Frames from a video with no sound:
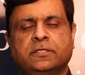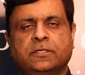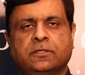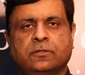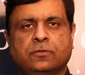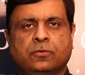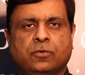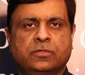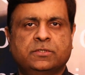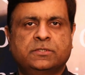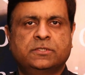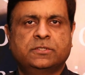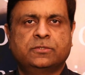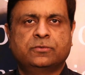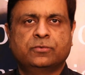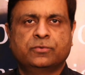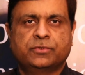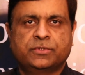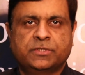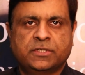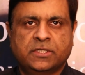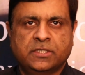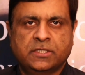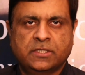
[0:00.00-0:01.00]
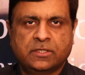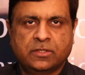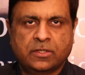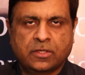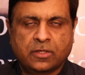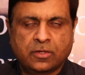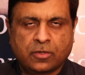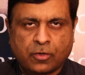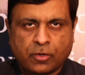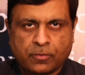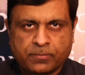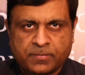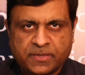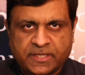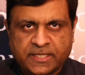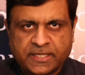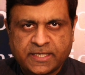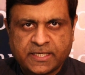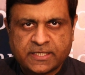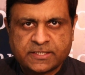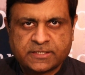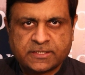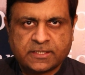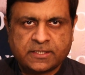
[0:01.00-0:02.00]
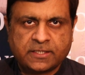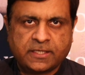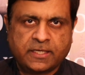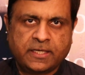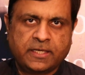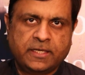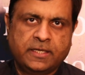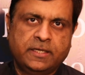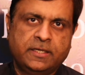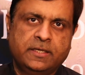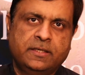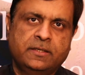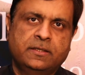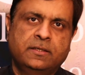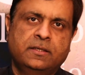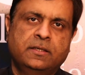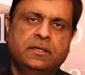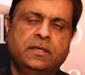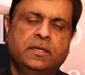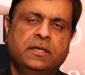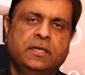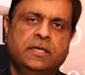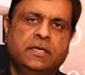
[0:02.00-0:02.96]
ये कॉन्स्टिट्यूशनल ऑब्लिगेशन है